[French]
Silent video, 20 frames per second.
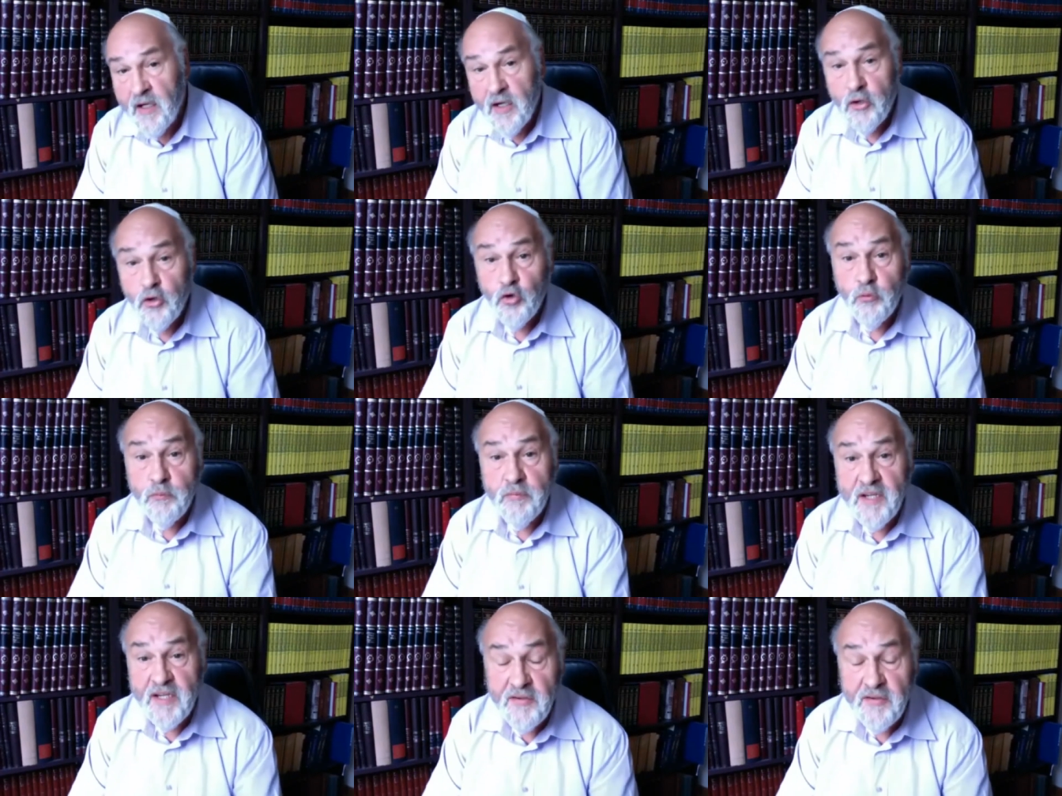
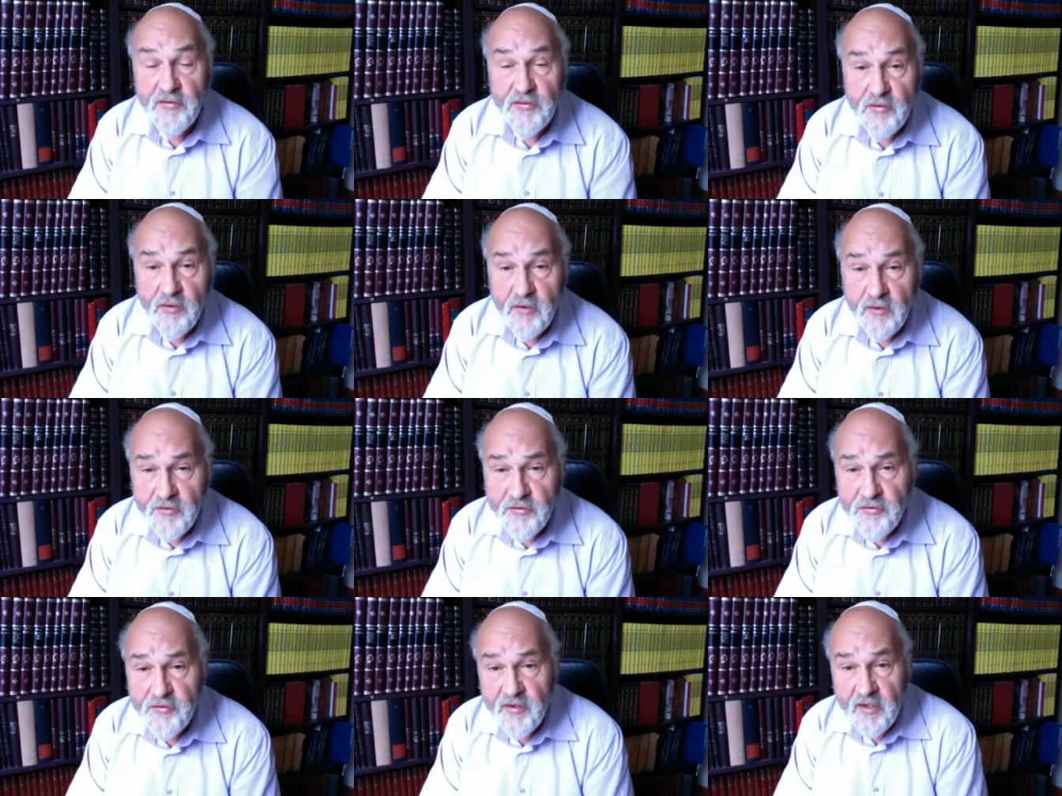
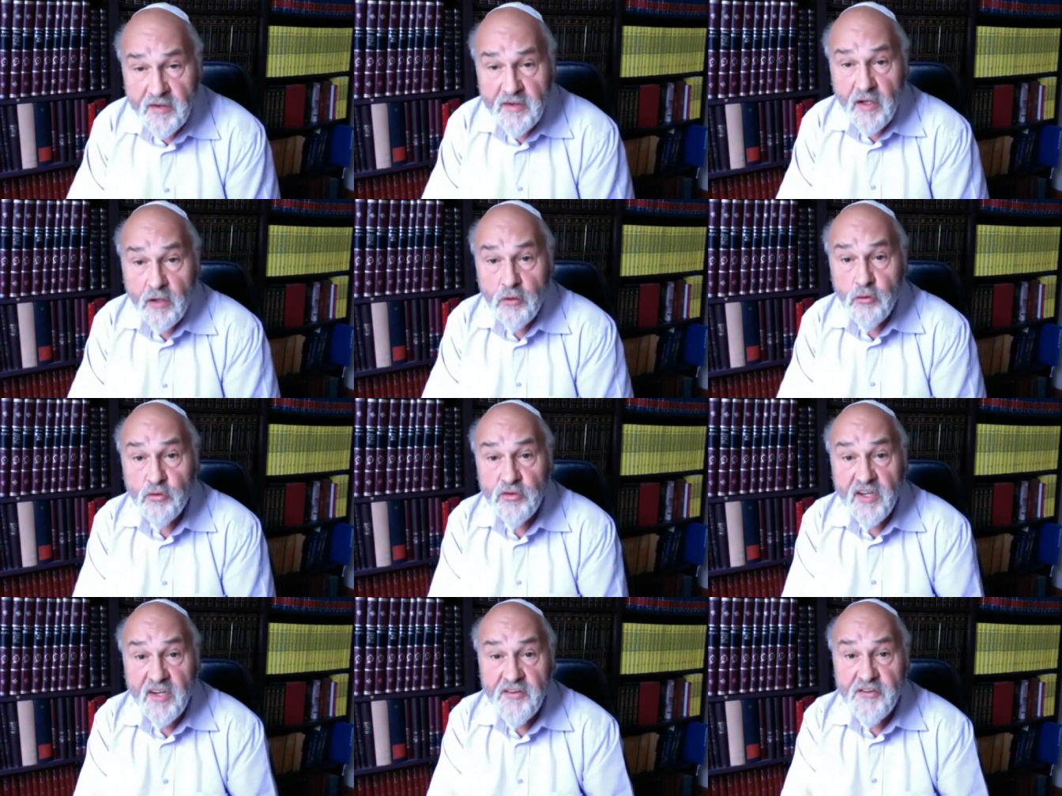L'obéissance est un
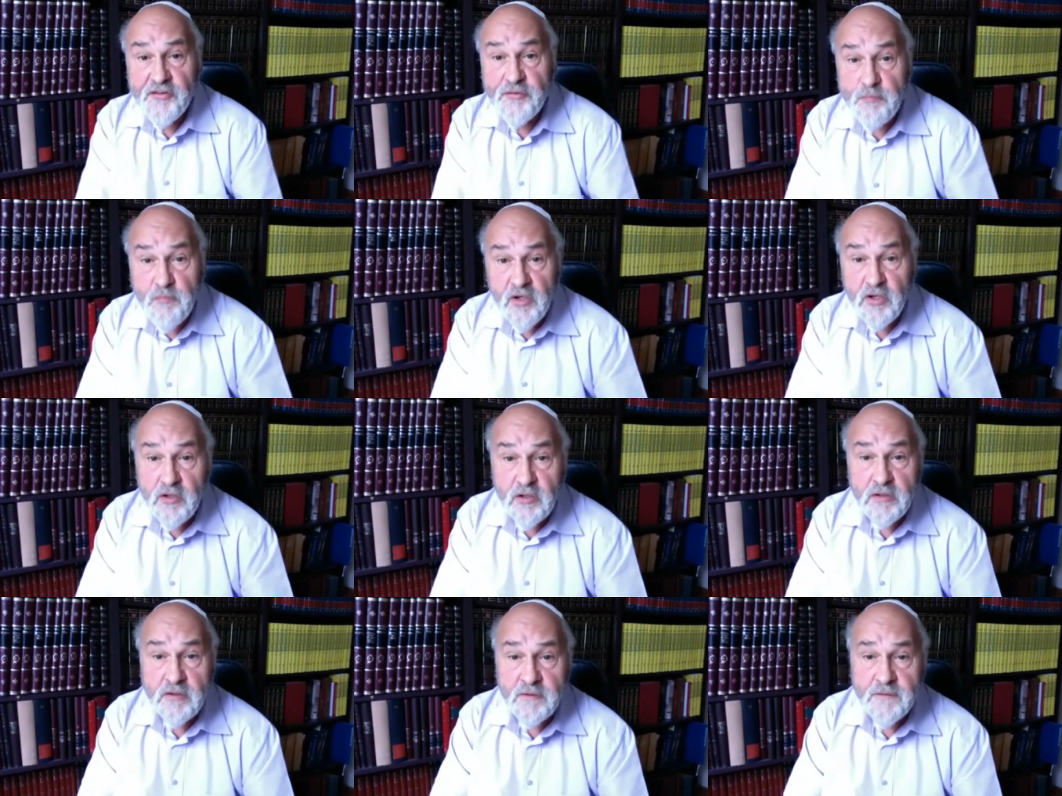
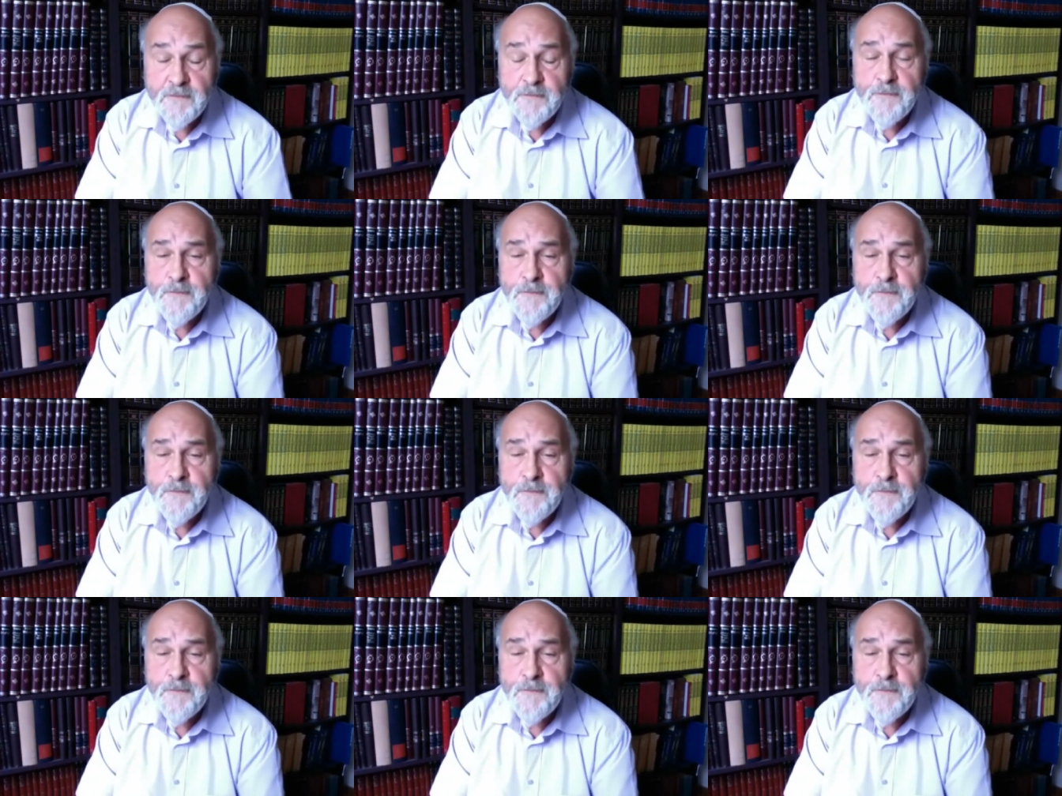redressement